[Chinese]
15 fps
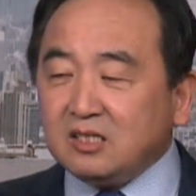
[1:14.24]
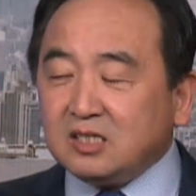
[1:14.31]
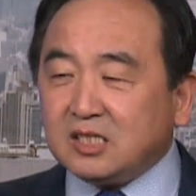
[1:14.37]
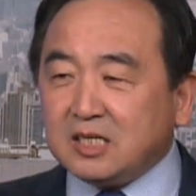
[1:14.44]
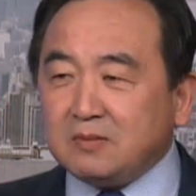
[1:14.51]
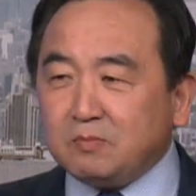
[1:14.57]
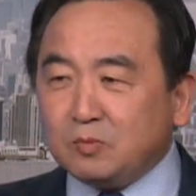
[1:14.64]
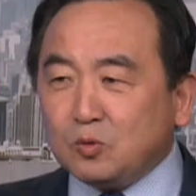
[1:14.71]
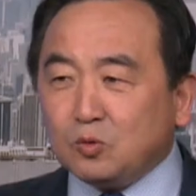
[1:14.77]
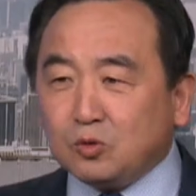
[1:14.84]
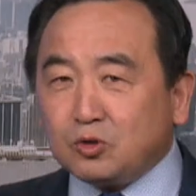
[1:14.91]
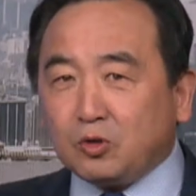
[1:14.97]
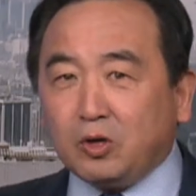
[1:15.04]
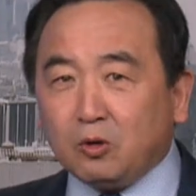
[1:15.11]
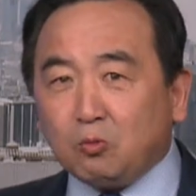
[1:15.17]
金木
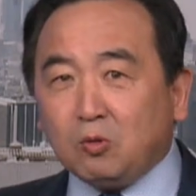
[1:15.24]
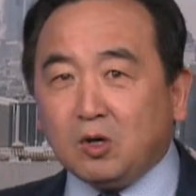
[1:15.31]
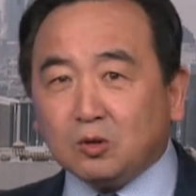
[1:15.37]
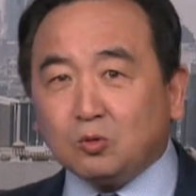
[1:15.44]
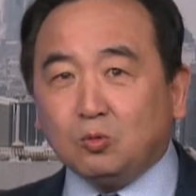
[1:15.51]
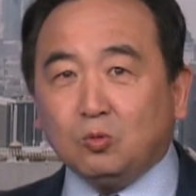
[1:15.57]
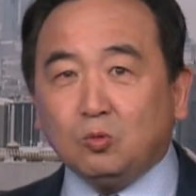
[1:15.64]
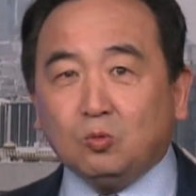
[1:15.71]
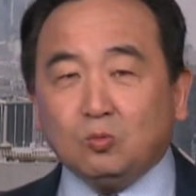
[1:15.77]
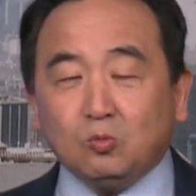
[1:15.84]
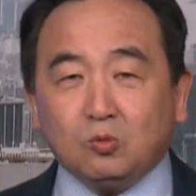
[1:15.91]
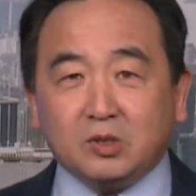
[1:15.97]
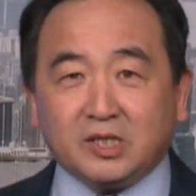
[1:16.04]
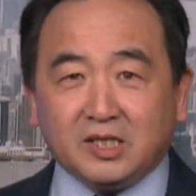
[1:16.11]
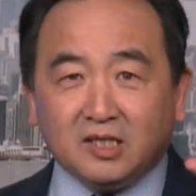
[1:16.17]
水火土
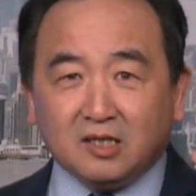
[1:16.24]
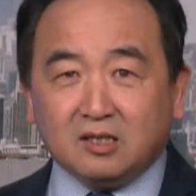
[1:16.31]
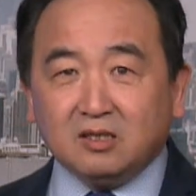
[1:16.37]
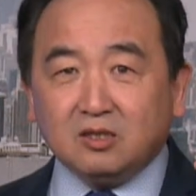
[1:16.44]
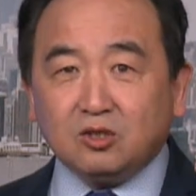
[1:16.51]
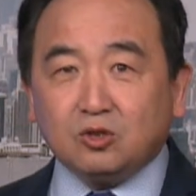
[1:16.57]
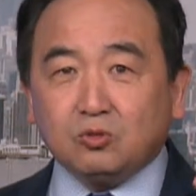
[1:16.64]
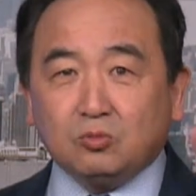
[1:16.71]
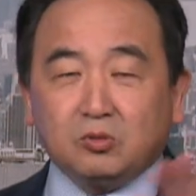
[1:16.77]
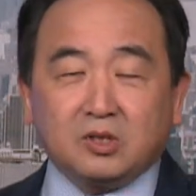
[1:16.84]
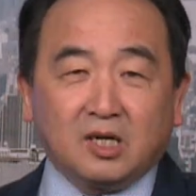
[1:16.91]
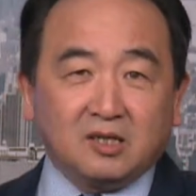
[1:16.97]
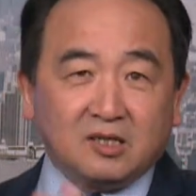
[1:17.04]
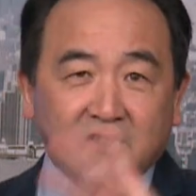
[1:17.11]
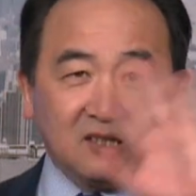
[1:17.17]
五行，组
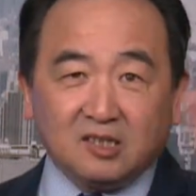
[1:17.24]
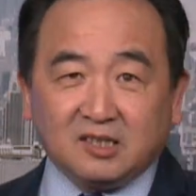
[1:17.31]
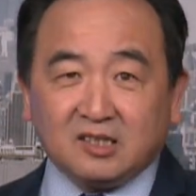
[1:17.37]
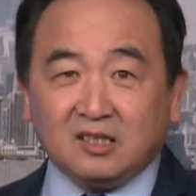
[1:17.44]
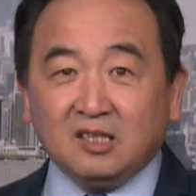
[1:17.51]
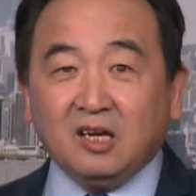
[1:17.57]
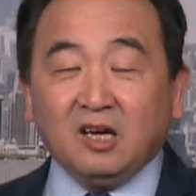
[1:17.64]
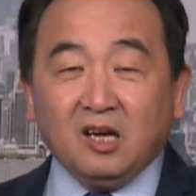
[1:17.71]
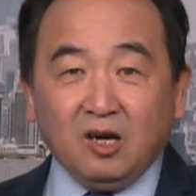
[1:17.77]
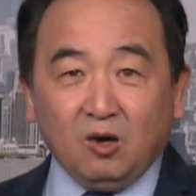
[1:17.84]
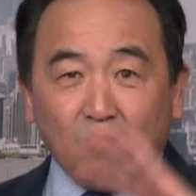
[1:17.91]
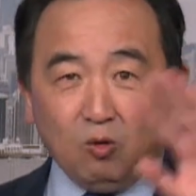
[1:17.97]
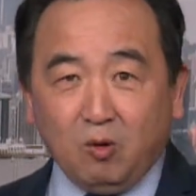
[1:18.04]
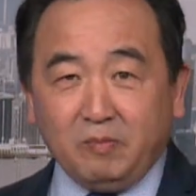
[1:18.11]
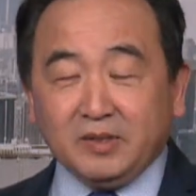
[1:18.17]
成了这
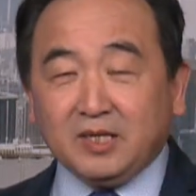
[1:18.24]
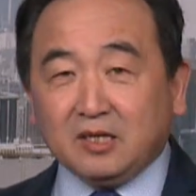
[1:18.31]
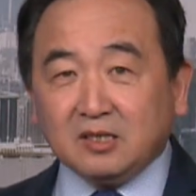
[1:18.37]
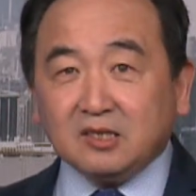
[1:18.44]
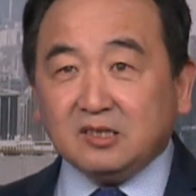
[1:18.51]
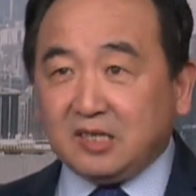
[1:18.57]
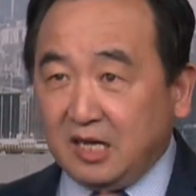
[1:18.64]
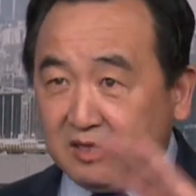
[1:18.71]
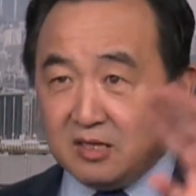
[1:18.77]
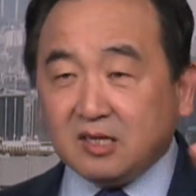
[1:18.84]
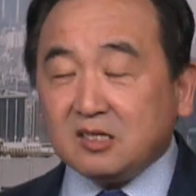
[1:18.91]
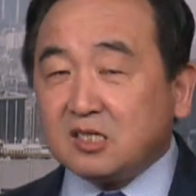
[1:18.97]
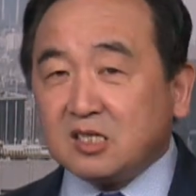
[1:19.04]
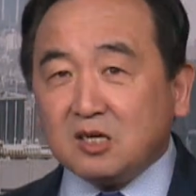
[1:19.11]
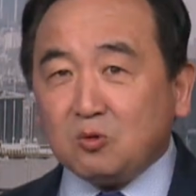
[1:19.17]
我们能人
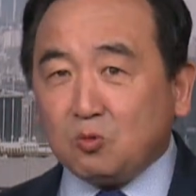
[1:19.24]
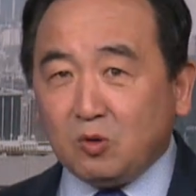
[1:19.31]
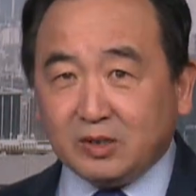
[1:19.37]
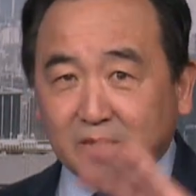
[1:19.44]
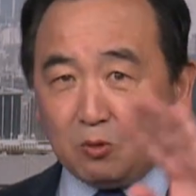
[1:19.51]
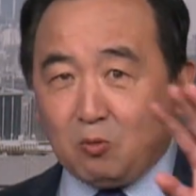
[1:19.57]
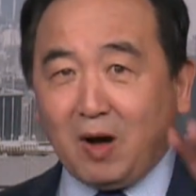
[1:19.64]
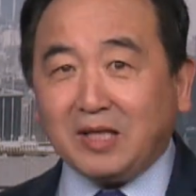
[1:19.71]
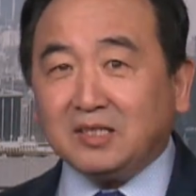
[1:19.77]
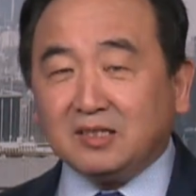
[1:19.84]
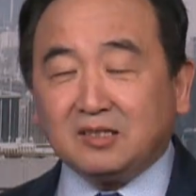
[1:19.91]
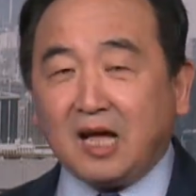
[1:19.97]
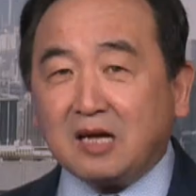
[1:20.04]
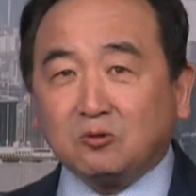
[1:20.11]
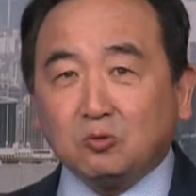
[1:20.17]
能生活的环
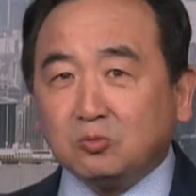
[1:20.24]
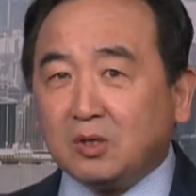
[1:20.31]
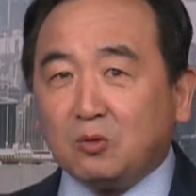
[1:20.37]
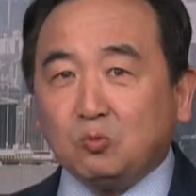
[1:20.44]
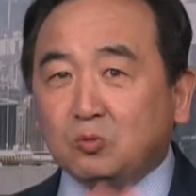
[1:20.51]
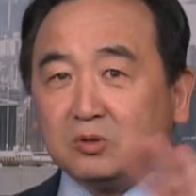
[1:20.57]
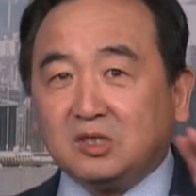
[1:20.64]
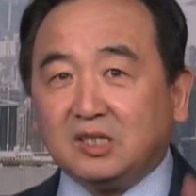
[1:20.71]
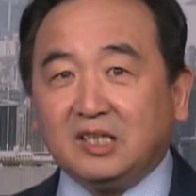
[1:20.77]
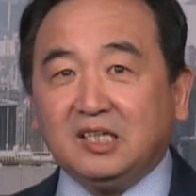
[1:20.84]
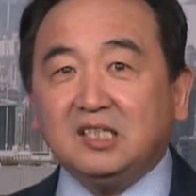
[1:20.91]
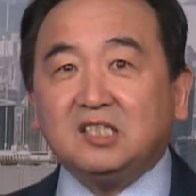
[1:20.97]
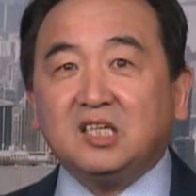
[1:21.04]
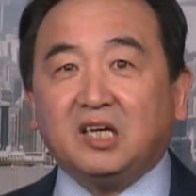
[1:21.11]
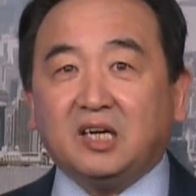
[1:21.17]
境当中的物质的
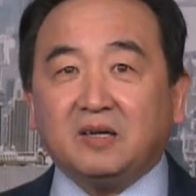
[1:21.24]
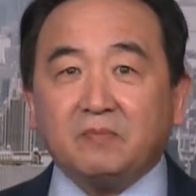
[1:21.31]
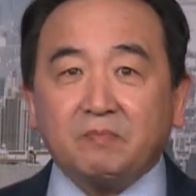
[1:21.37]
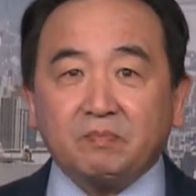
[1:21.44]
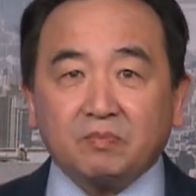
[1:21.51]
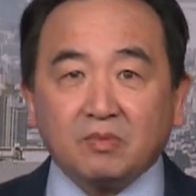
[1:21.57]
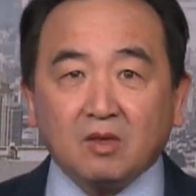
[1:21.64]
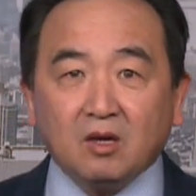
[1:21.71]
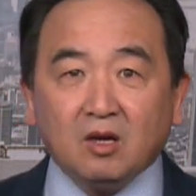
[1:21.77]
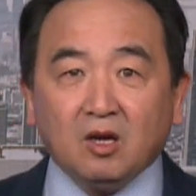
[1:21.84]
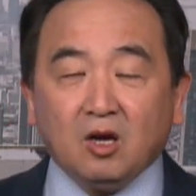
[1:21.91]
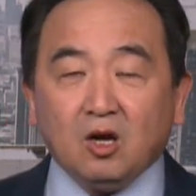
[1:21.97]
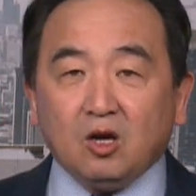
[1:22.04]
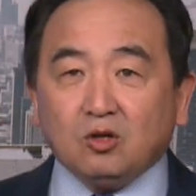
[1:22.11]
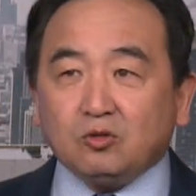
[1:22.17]
一切。
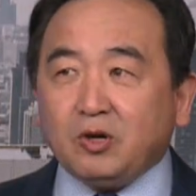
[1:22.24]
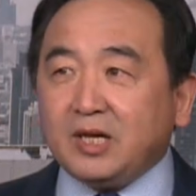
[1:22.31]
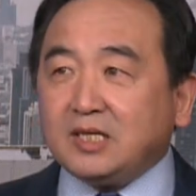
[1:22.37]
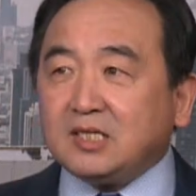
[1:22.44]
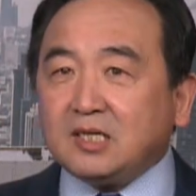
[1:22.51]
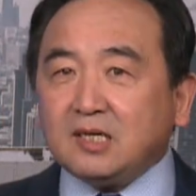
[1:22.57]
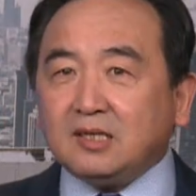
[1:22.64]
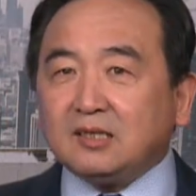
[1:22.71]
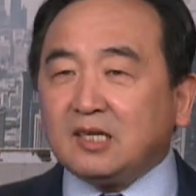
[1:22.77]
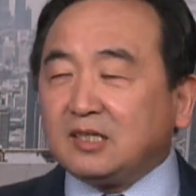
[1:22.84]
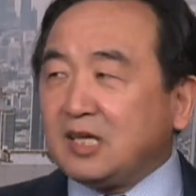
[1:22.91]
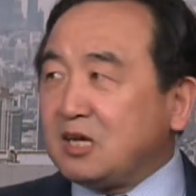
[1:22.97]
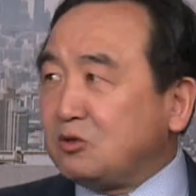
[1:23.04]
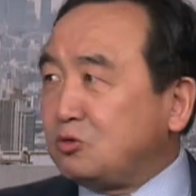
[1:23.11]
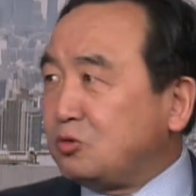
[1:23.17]
所以七的
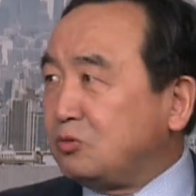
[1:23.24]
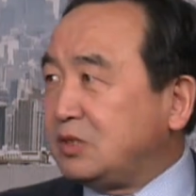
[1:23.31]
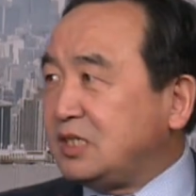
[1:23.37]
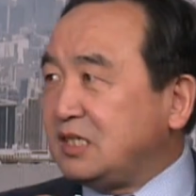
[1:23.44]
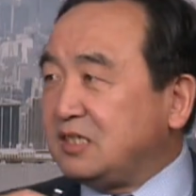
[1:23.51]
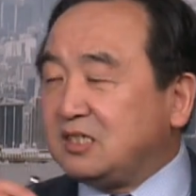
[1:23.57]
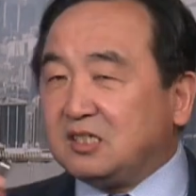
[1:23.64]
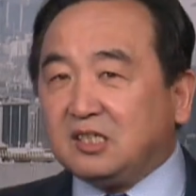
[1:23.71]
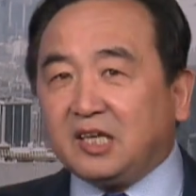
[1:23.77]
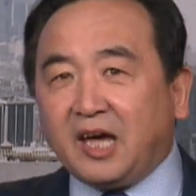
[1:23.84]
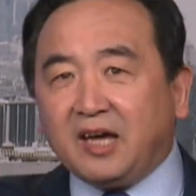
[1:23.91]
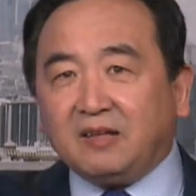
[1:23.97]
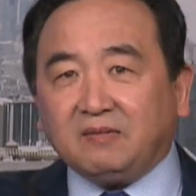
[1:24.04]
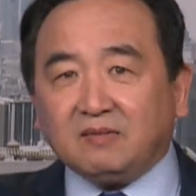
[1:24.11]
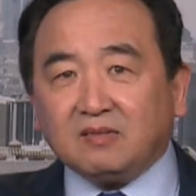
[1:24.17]
定数既是
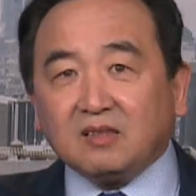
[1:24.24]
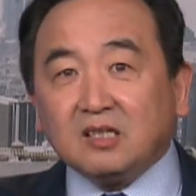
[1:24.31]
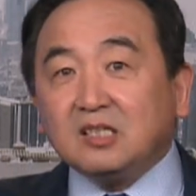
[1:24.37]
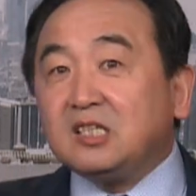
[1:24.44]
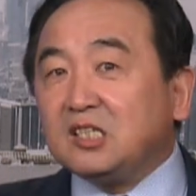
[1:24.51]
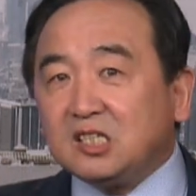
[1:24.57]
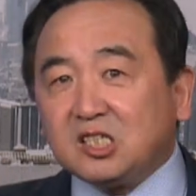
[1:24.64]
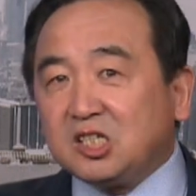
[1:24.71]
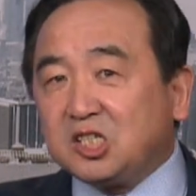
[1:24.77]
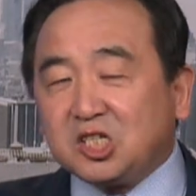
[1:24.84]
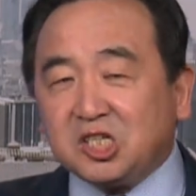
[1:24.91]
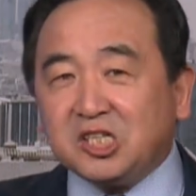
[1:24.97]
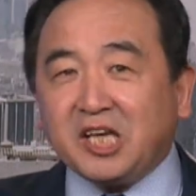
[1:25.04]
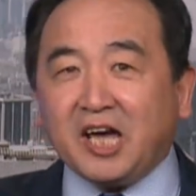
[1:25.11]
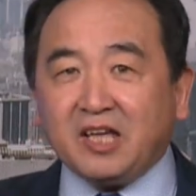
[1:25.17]
天，既是
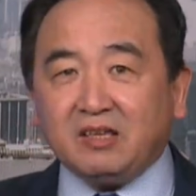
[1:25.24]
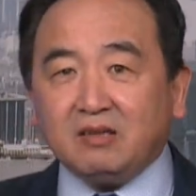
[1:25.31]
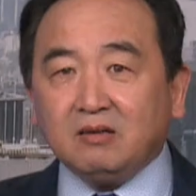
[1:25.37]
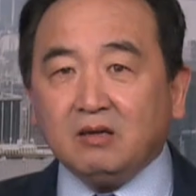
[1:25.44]
时间，